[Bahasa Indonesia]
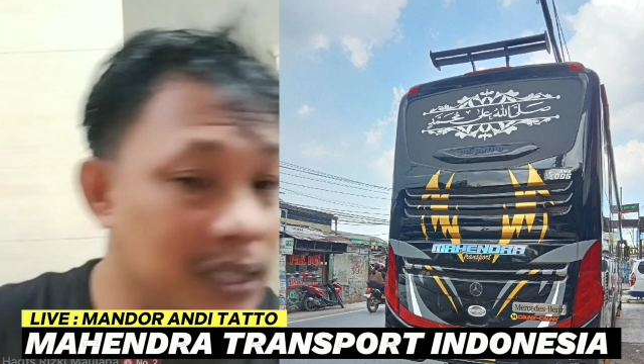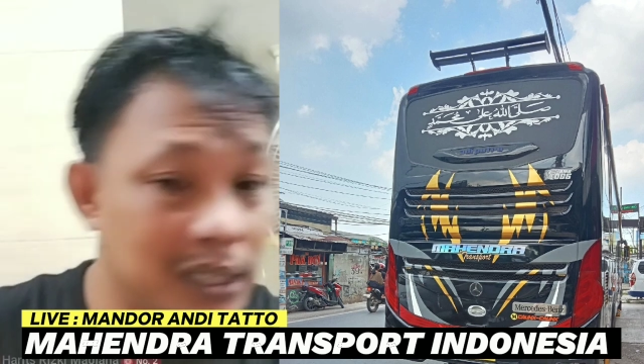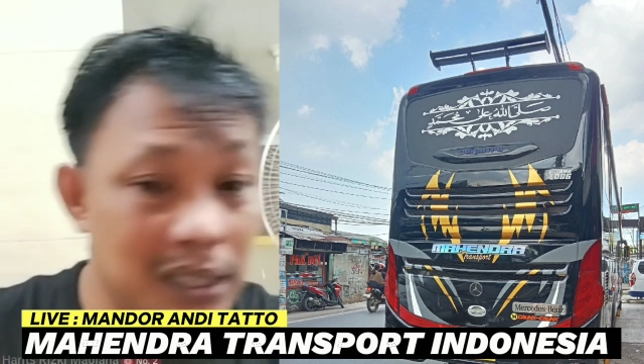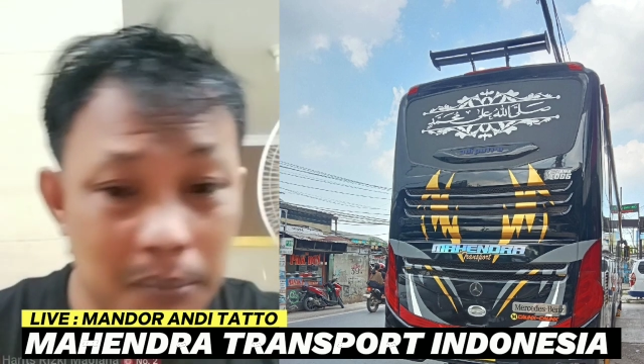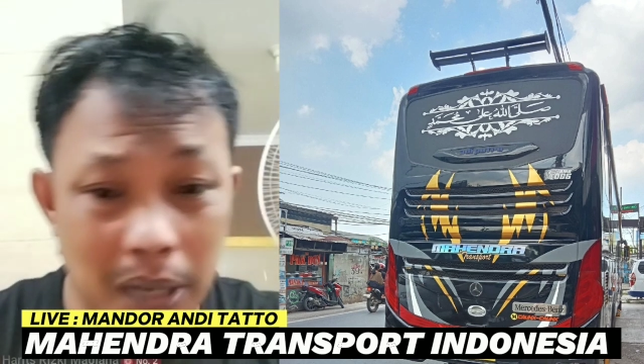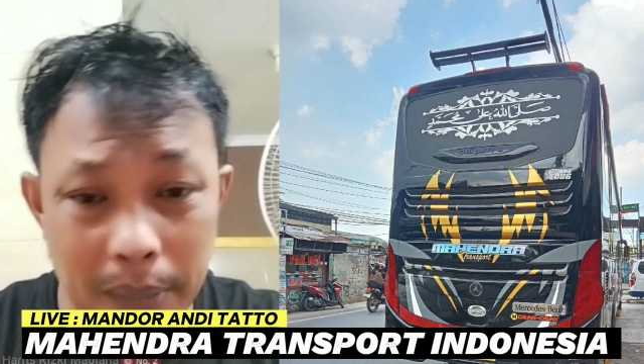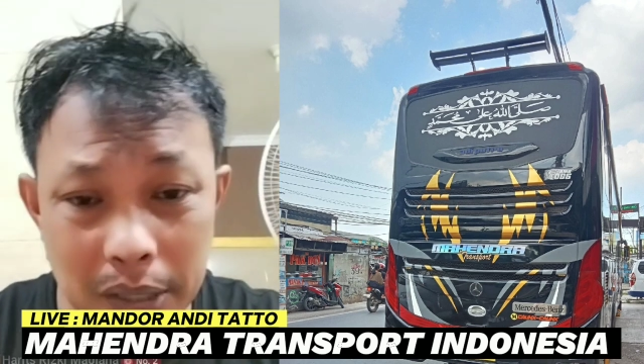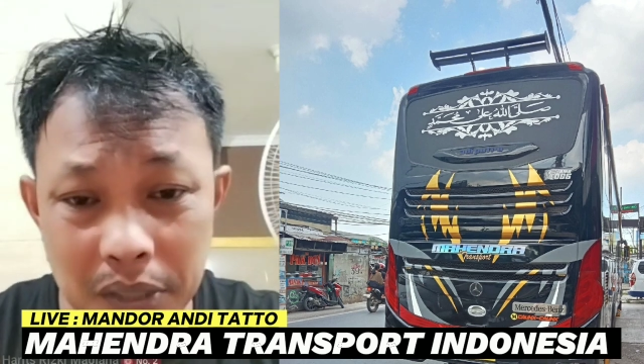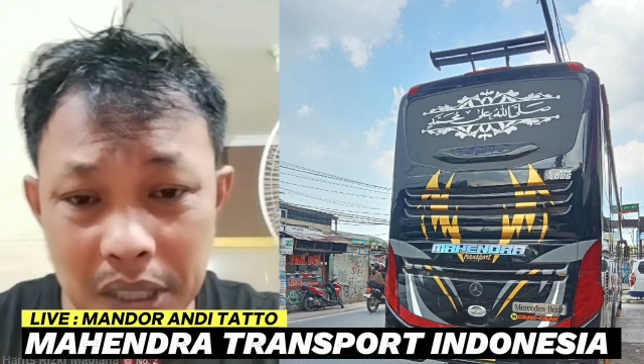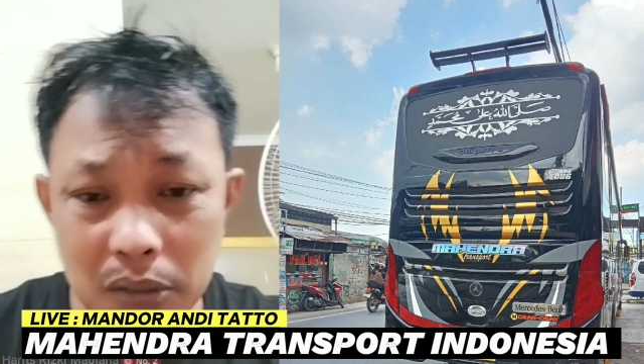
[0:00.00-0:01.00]
unit
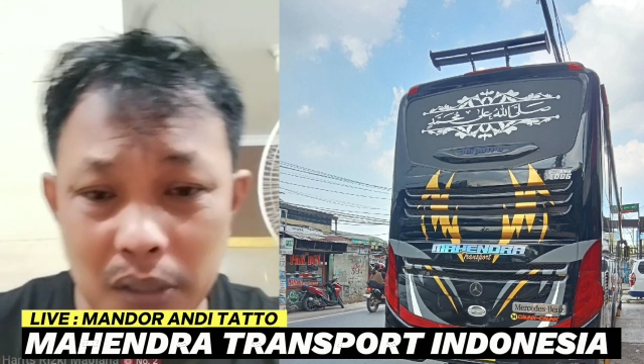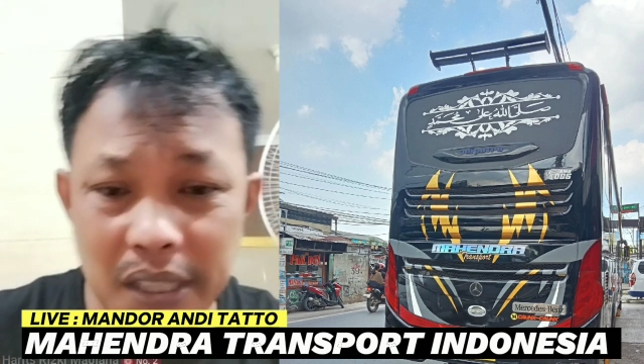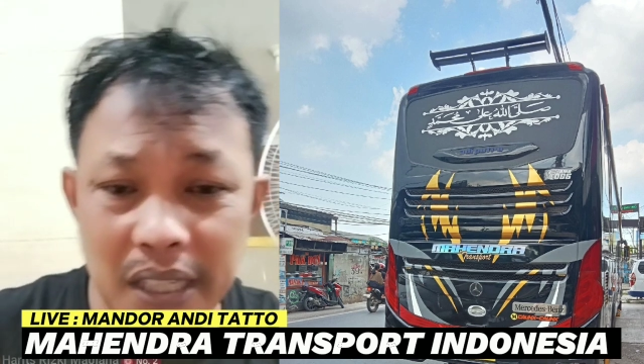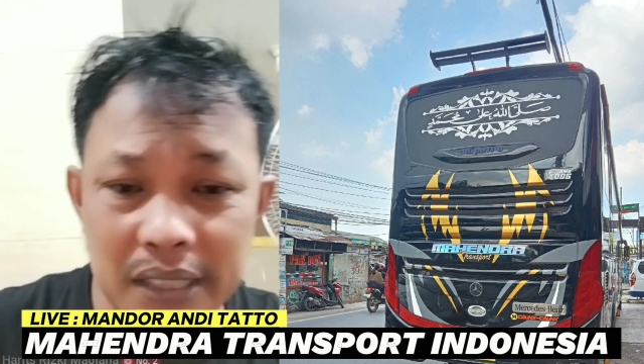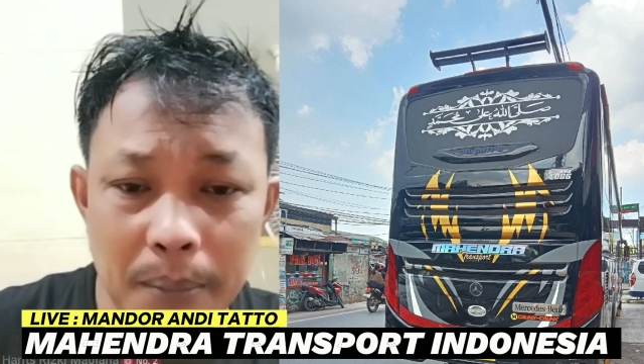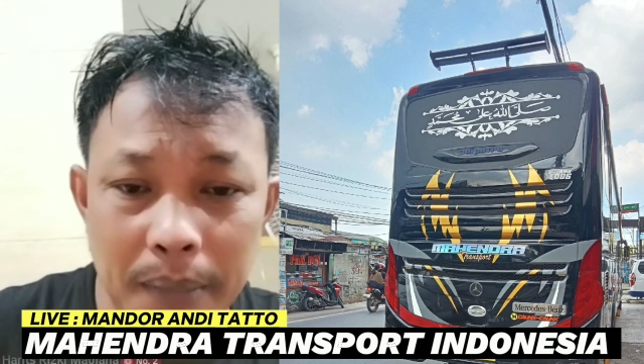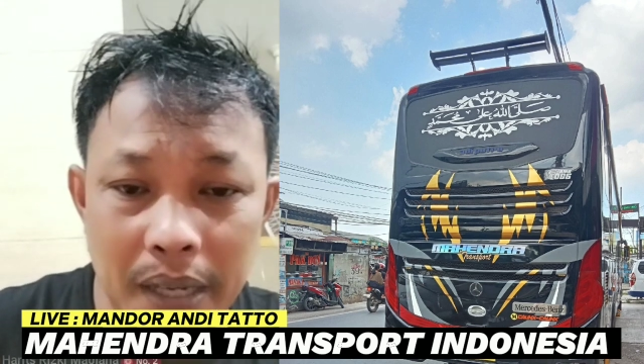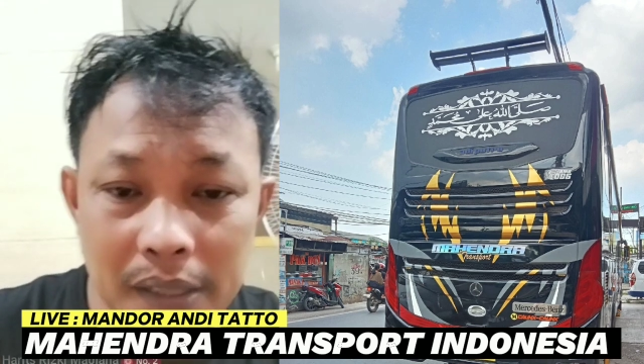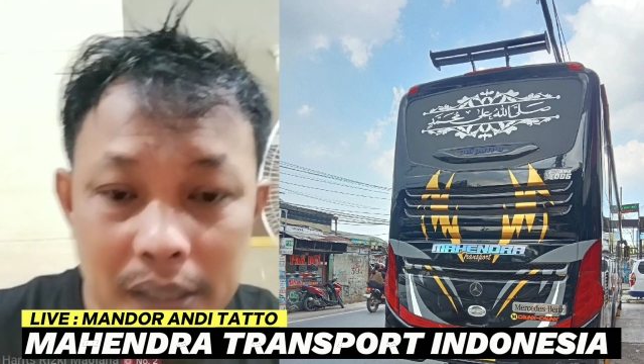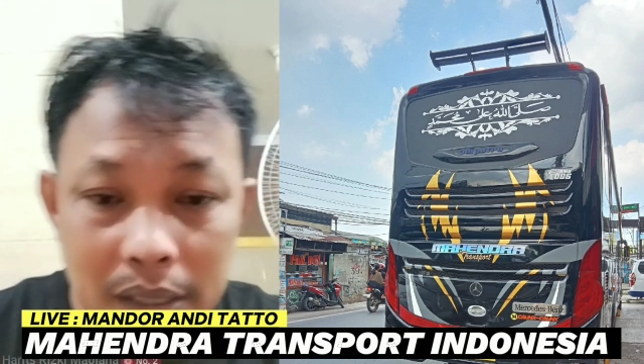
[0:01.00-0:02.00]
unitnya siapa
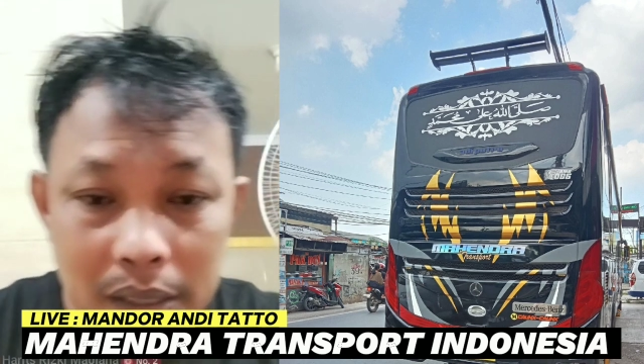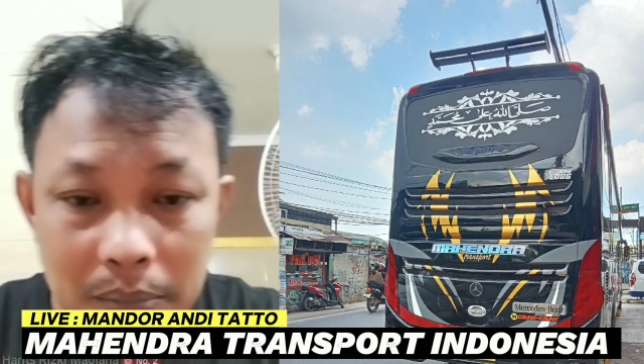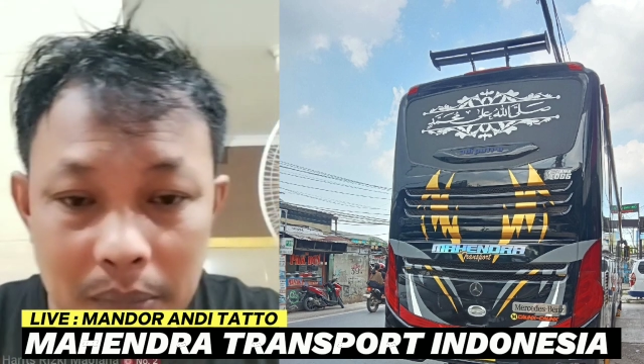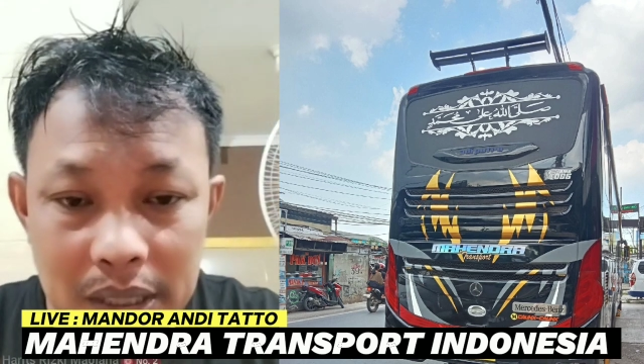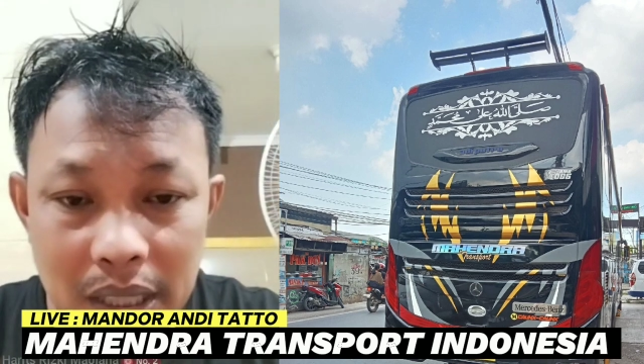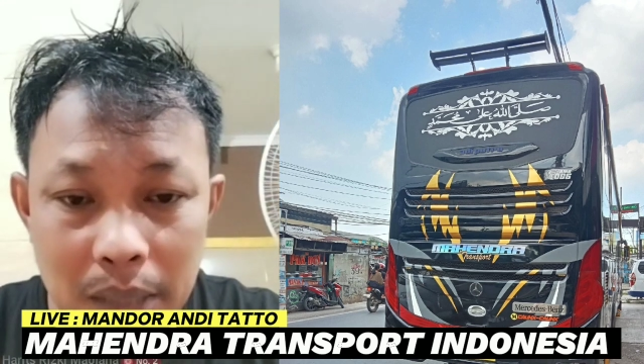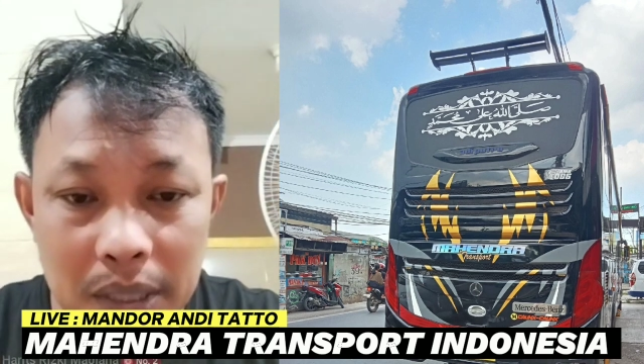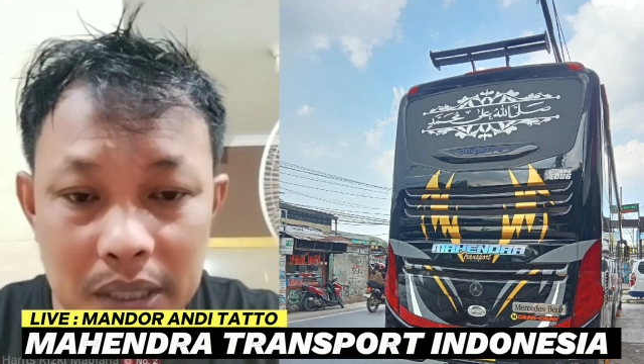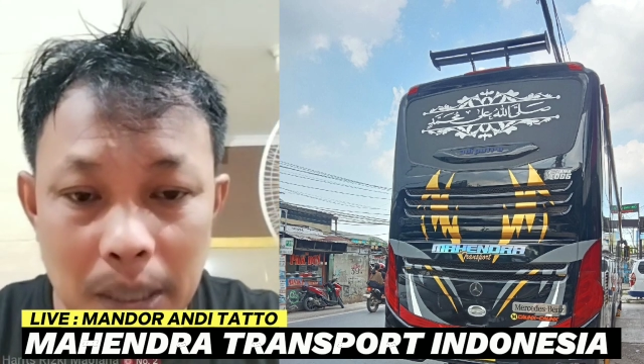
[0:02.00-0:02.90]
Mas Ian Mas siapa Mas